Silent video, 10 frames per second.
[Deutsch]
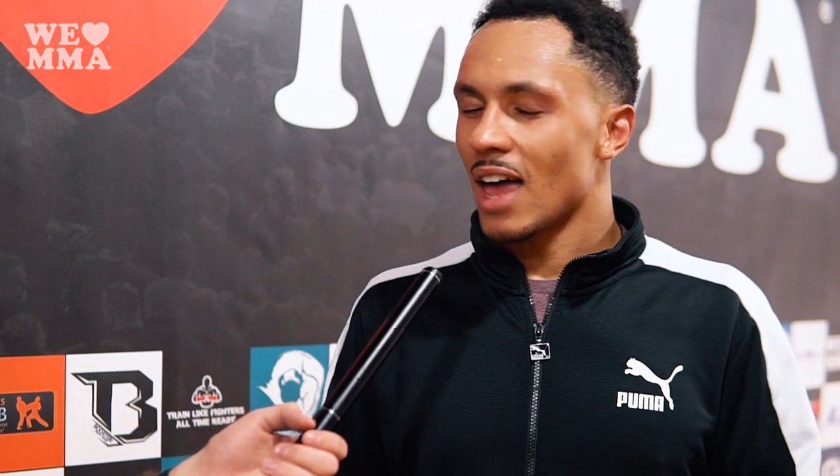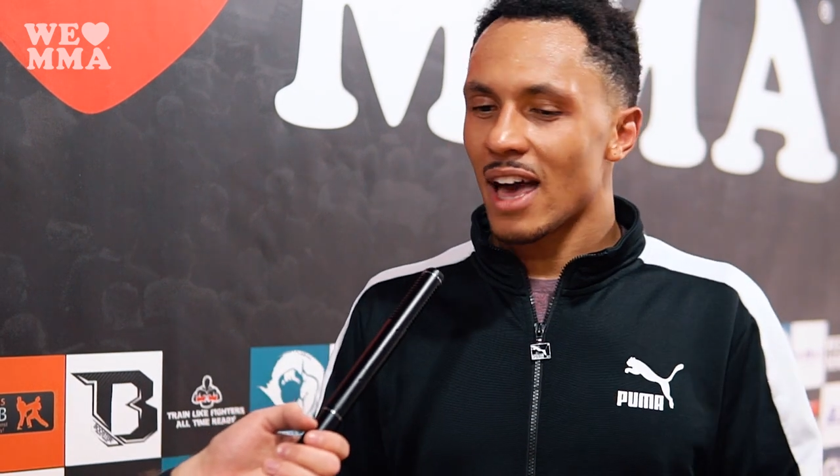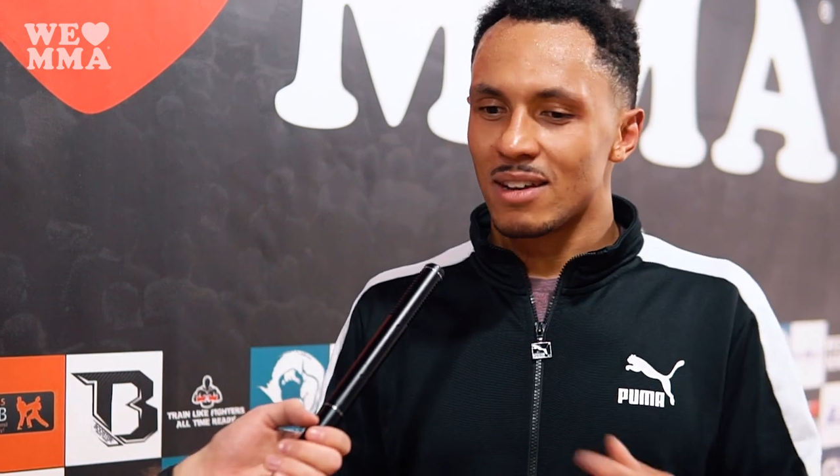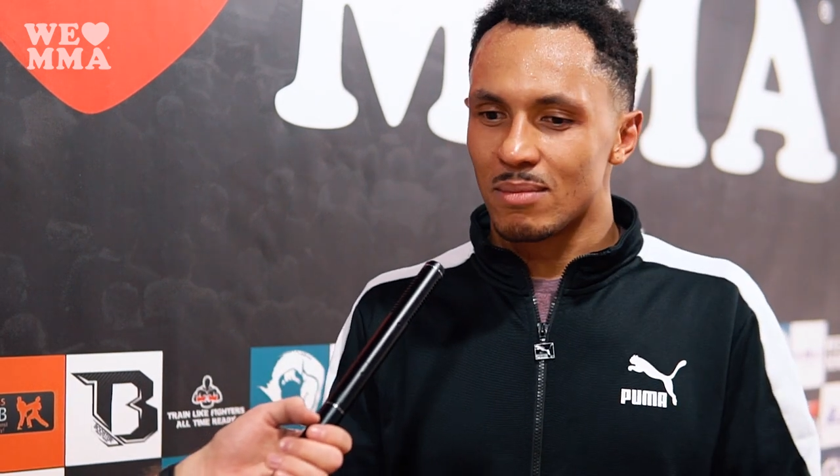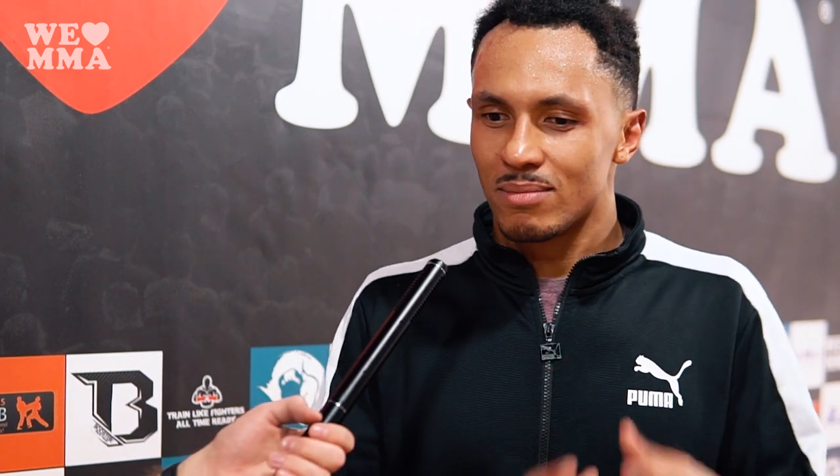
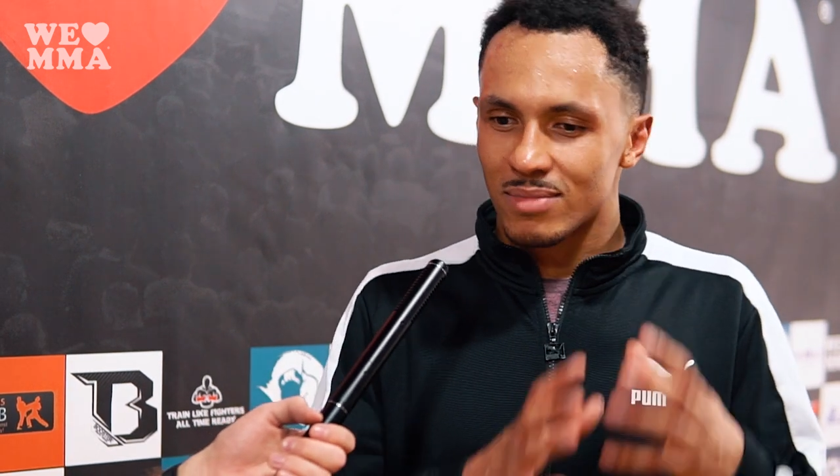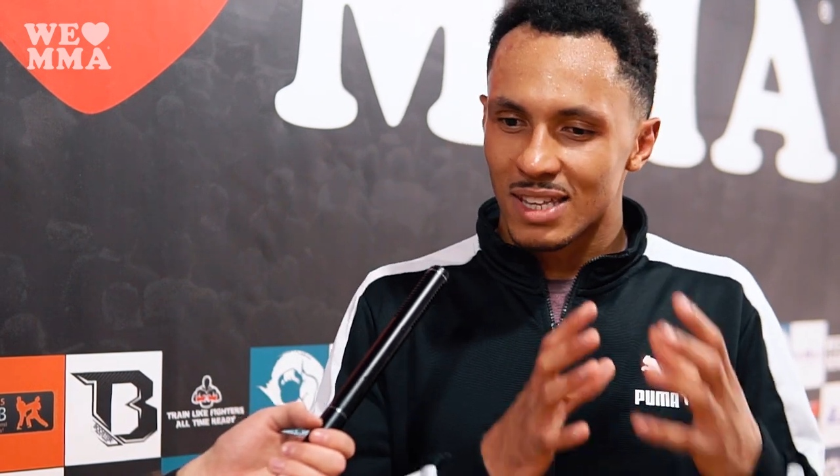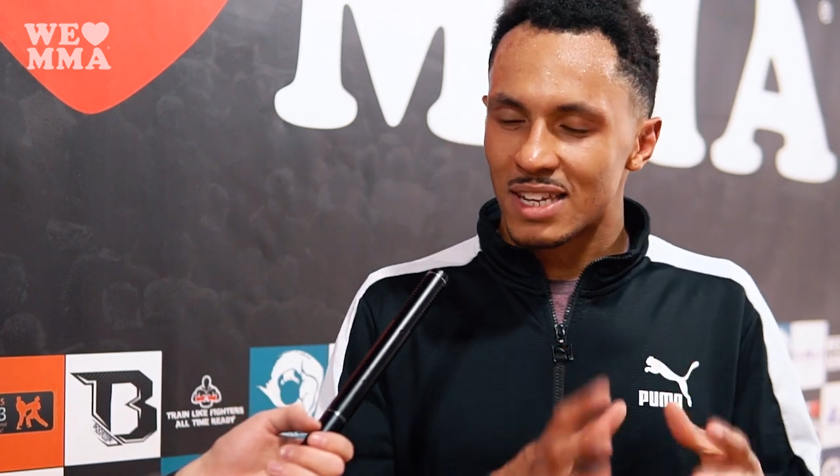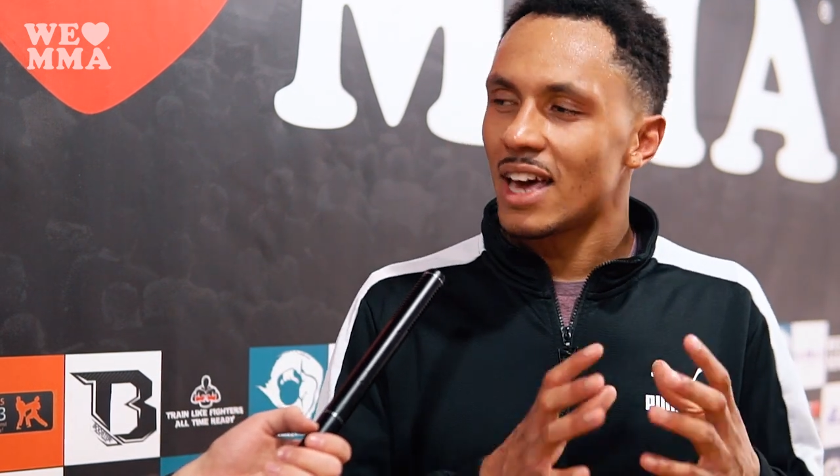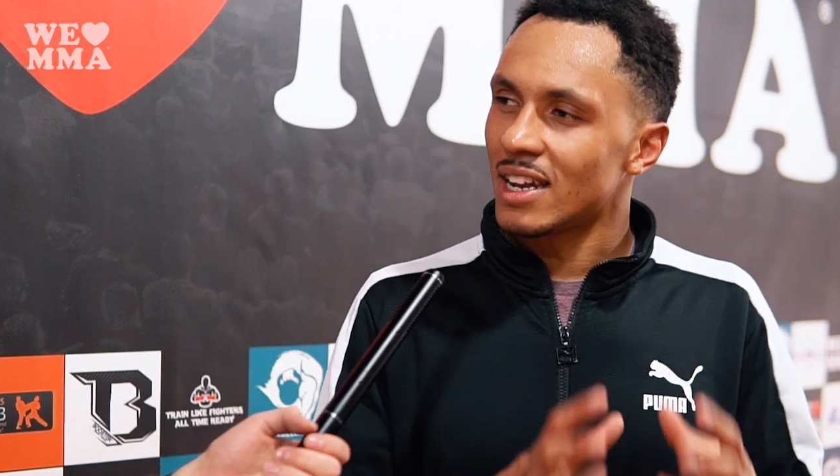einem,
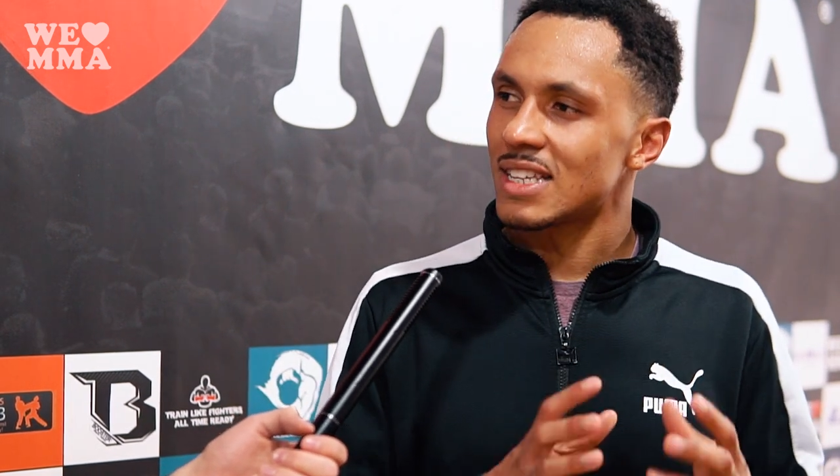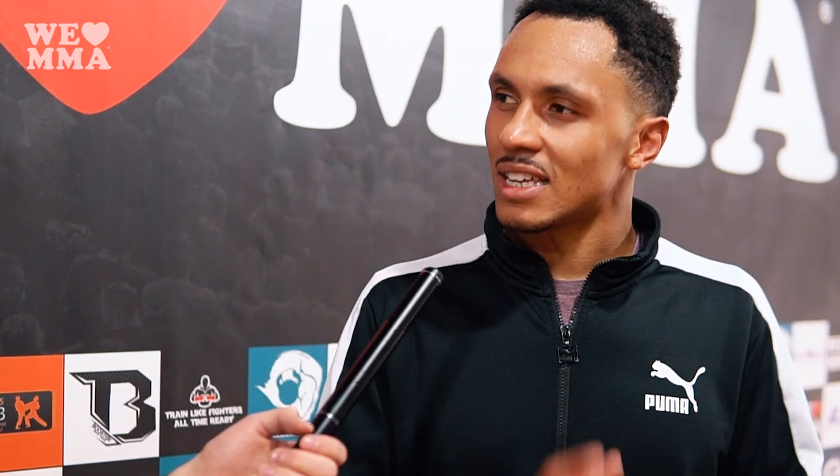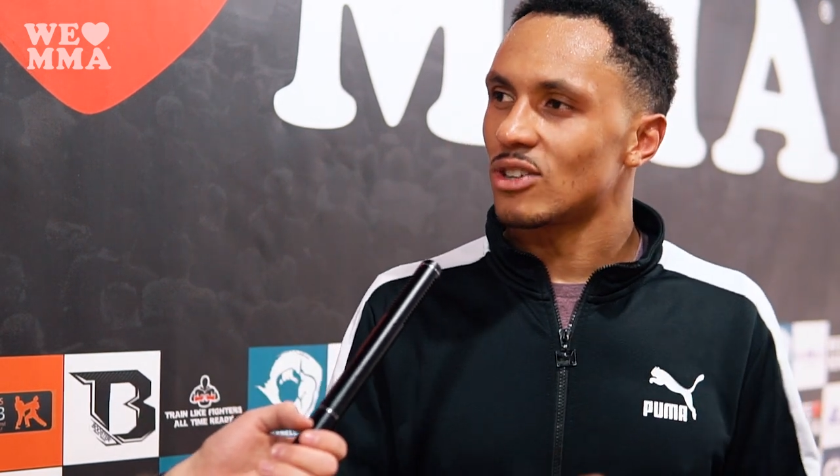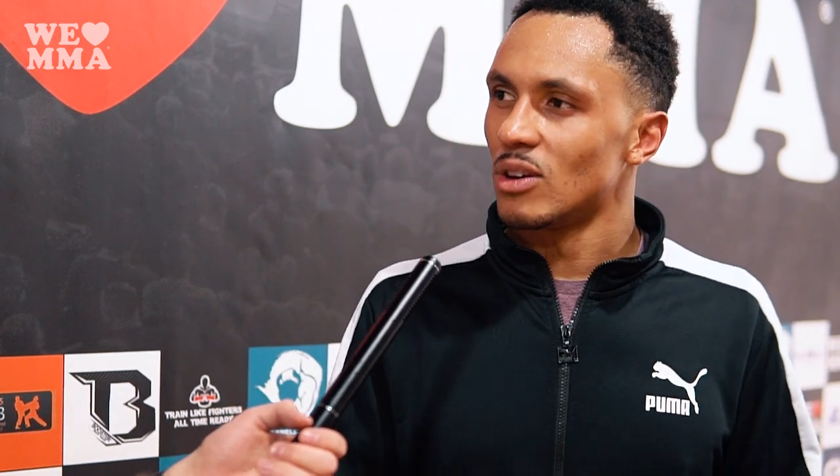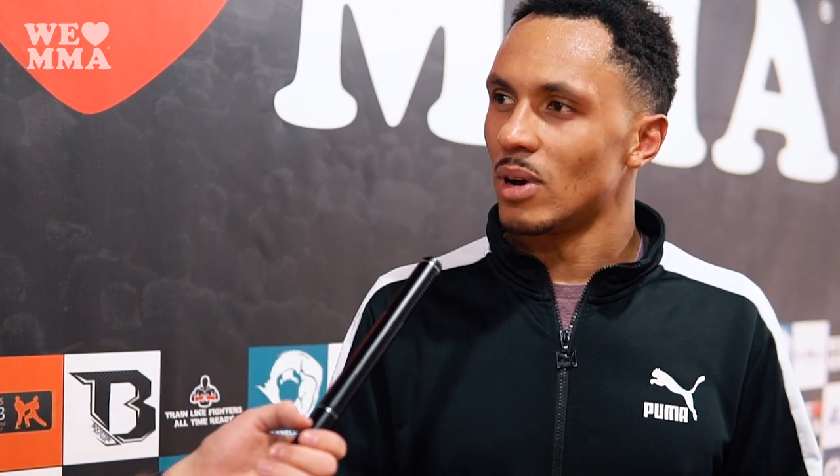in einer
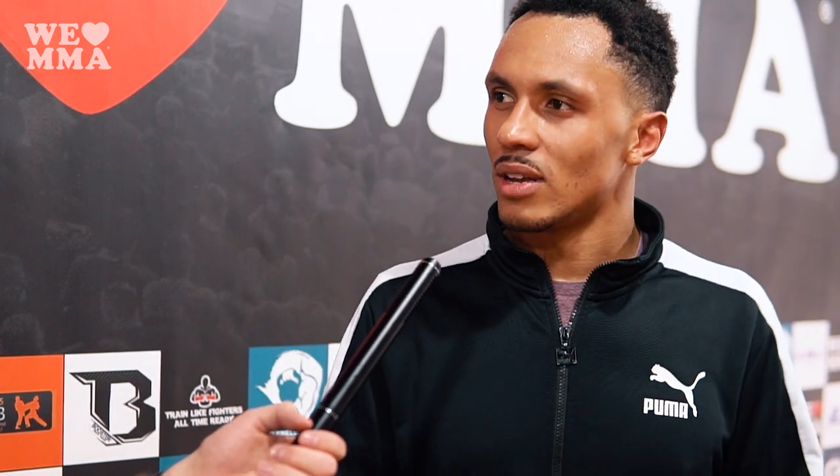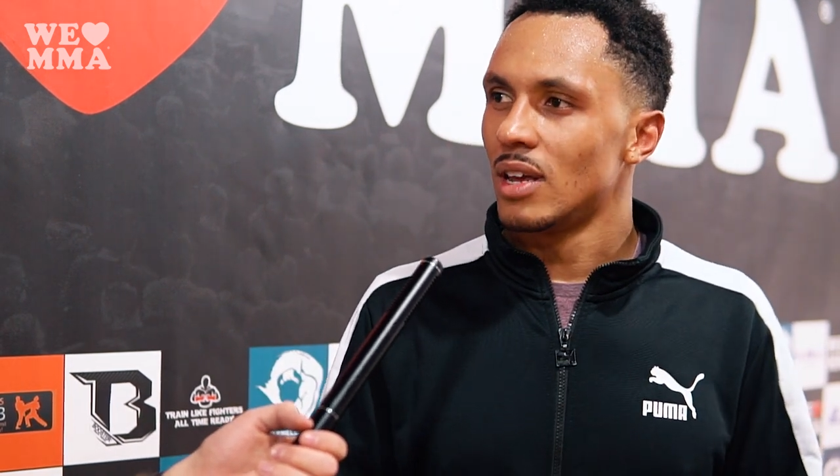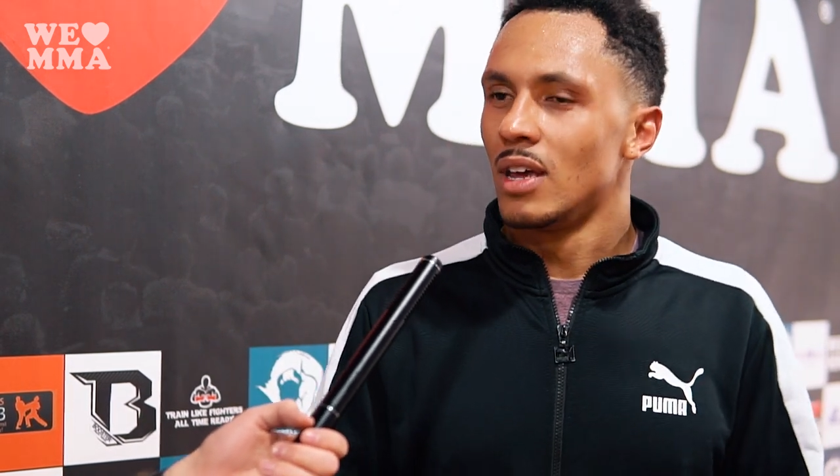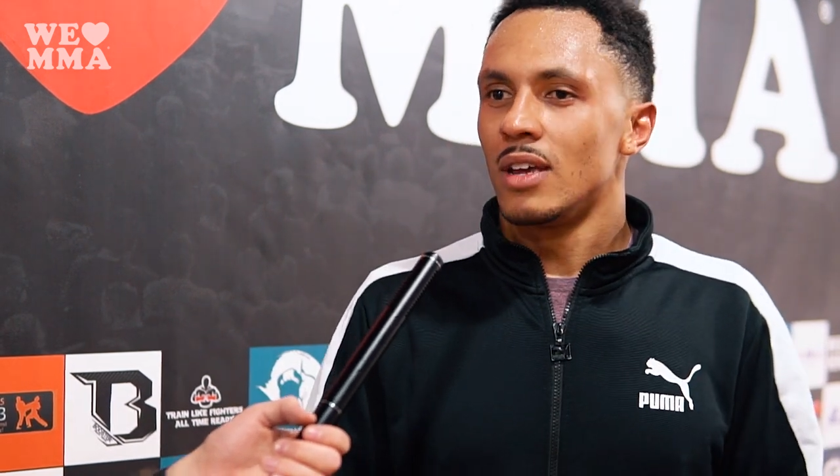Sache kümmern.